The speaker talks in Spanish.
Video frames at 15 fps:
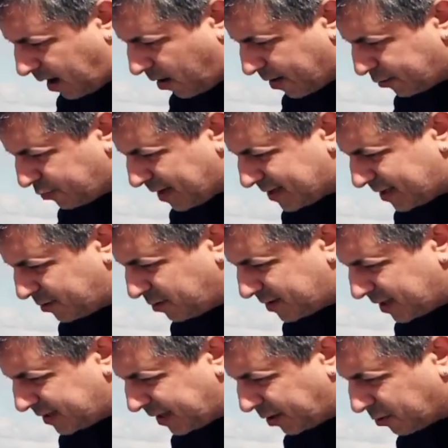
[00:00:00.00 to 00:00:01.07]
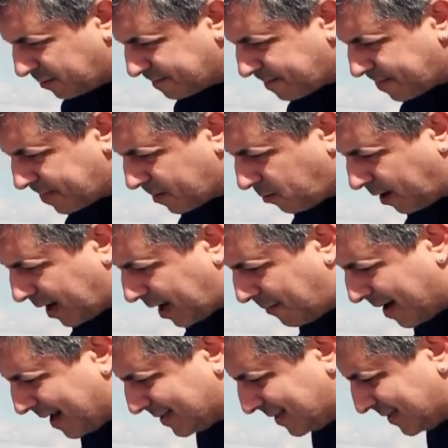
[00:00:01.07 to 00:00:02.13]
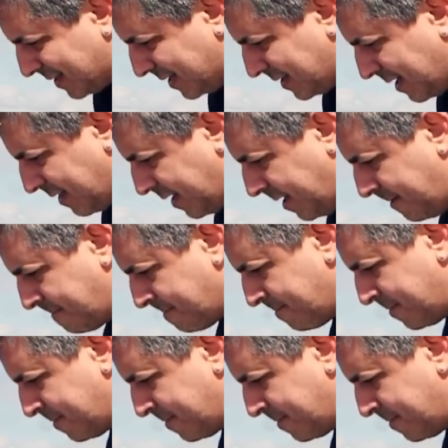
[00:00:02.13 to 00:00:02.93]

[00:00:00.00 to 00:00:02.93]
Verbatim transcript: Ahora estoy haciendo este tiro con la cámara 60D.